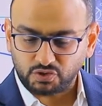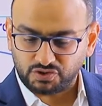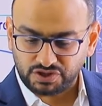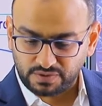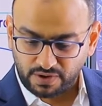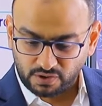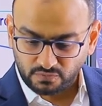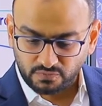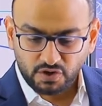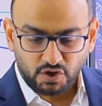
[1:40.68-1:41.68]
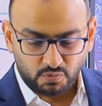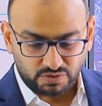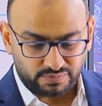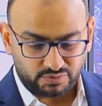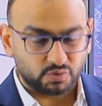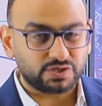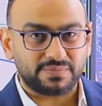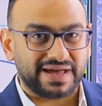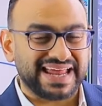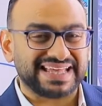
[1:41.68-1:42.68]
oxidation معروف وsubstitution
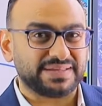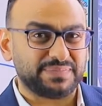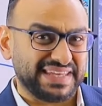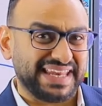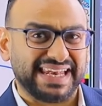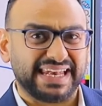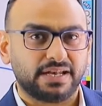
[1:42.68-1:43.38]
معناها تبديل